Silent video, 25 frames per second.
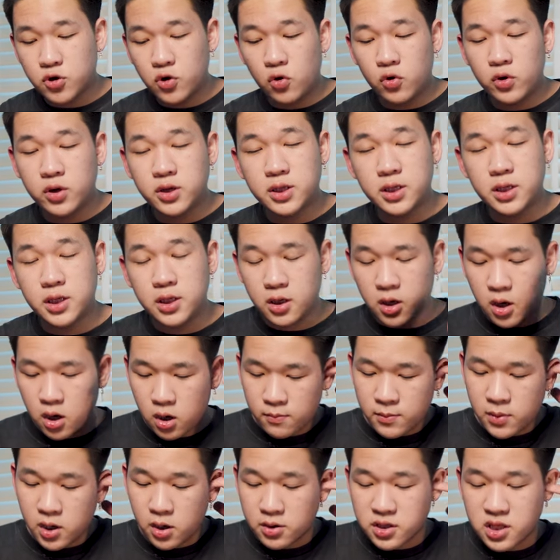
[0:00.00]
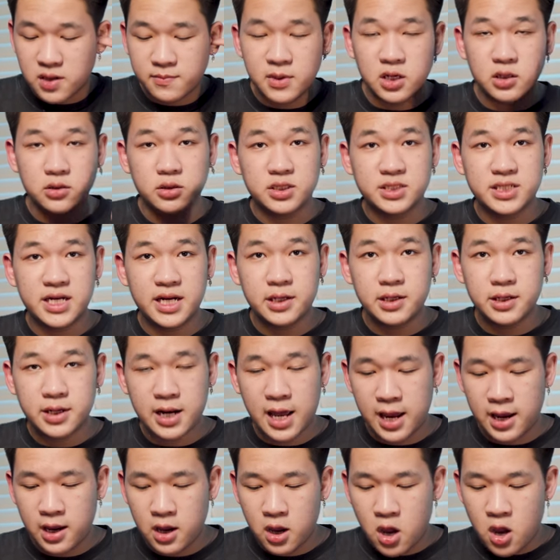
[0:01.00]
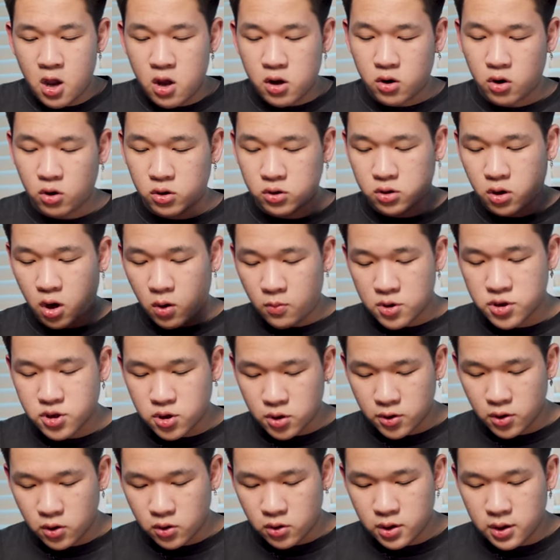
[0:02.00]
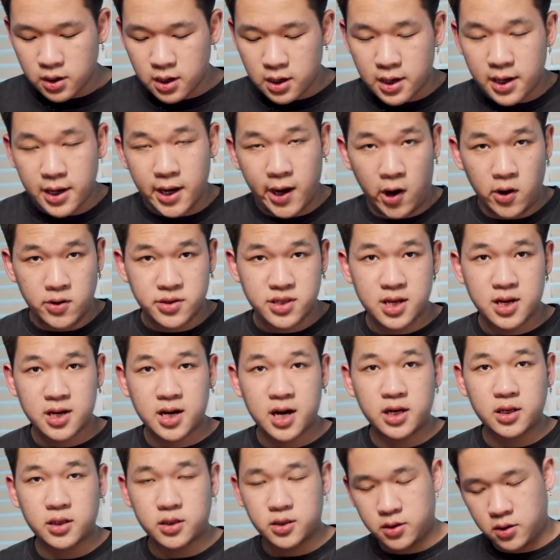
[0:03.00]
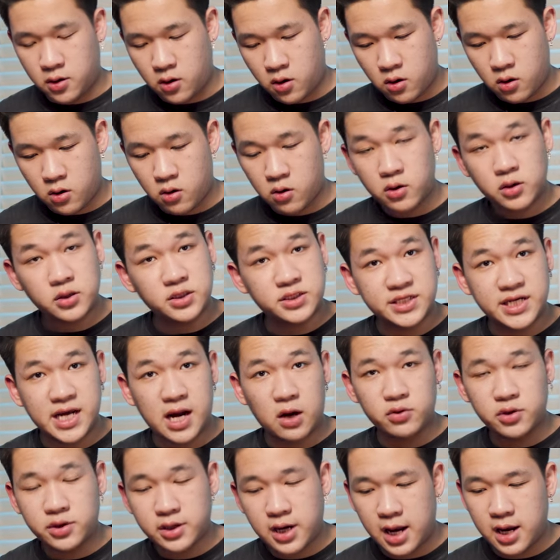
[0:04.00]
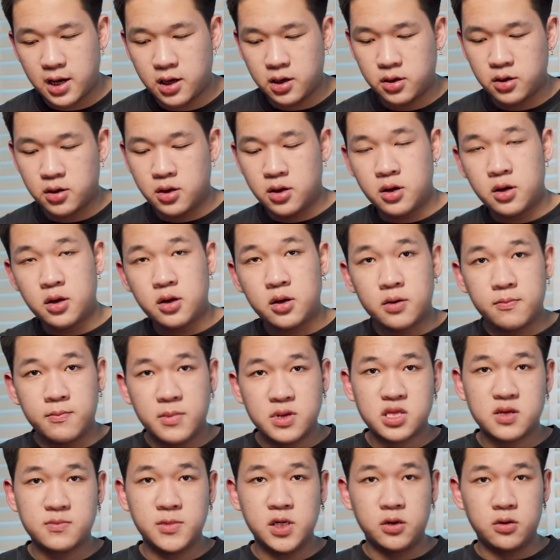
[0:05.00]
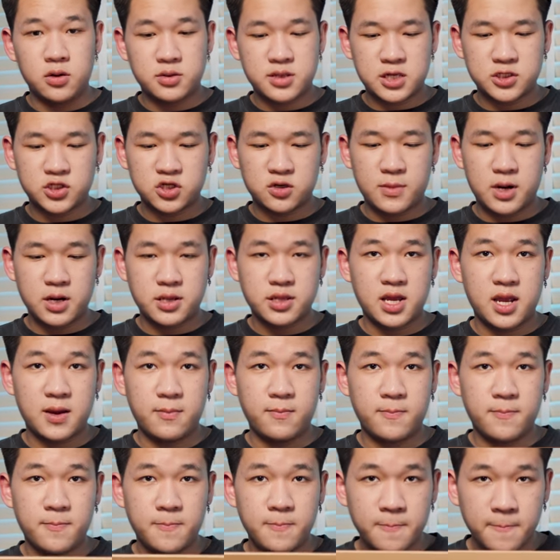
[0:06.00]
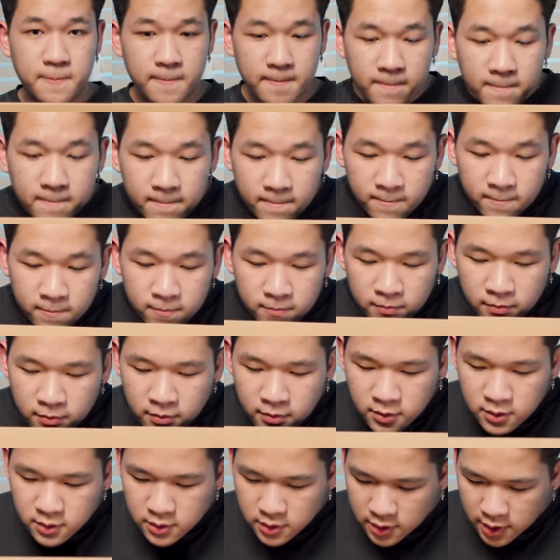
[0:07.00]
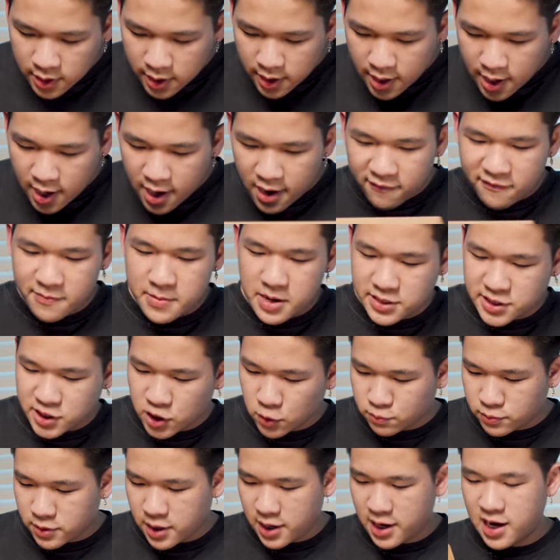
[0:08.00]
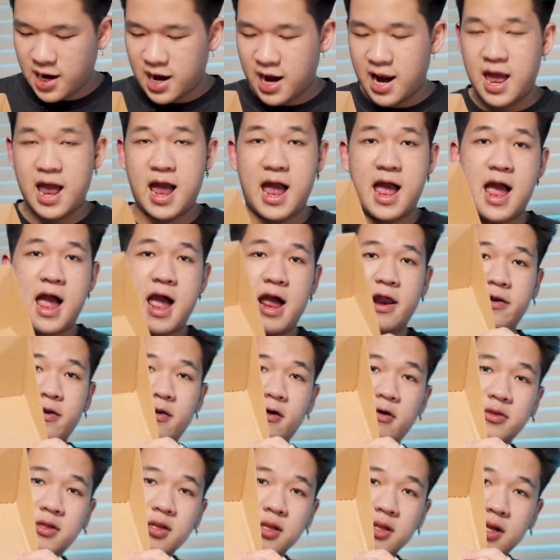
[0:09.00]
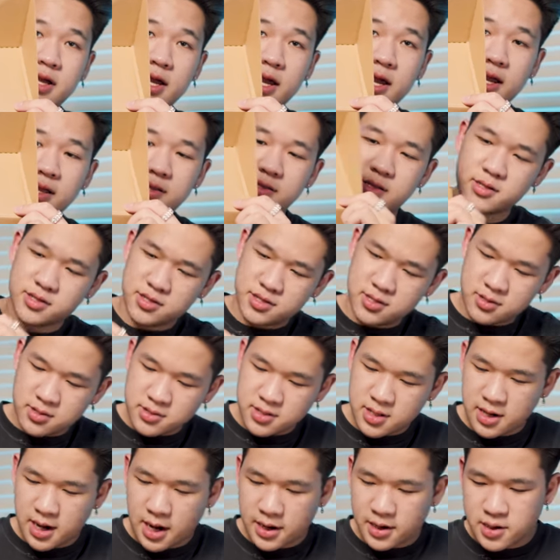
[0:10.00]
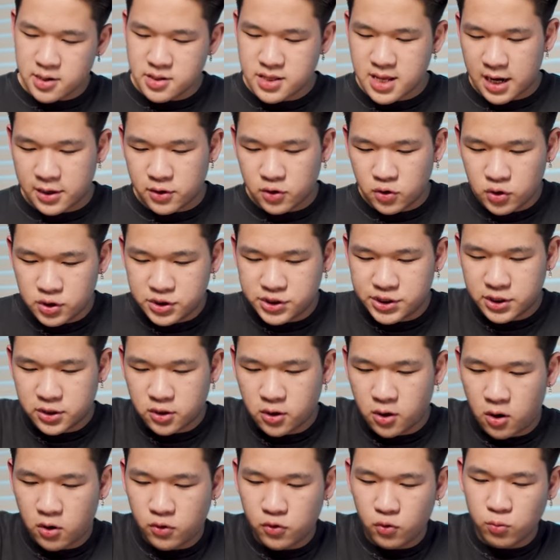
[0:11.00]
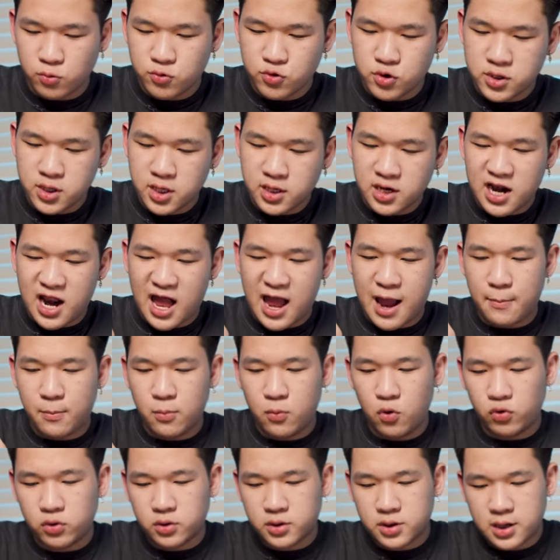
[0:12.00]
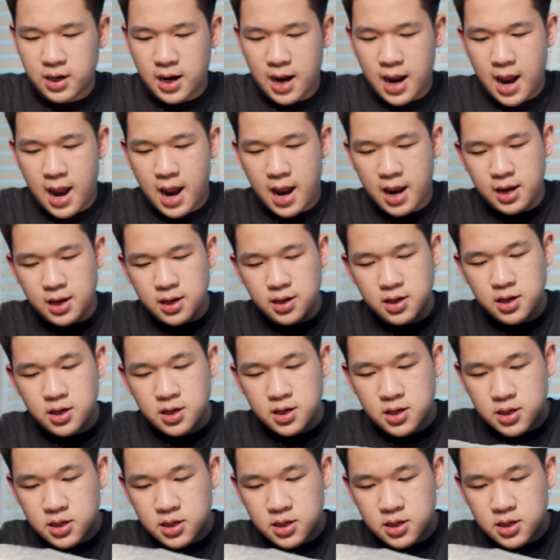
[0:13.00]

số đôi thì sẽ mở từ trên như này, còn có một số đôi thì họ sẽ cắt nó chéo như này. Mình sẽ mở nó ra cho các bạn xem. Yeah, bên trong này là nó thiết kế thật sự rất là đơn giản thôi. Chỉ có đúng duy nhất là một cái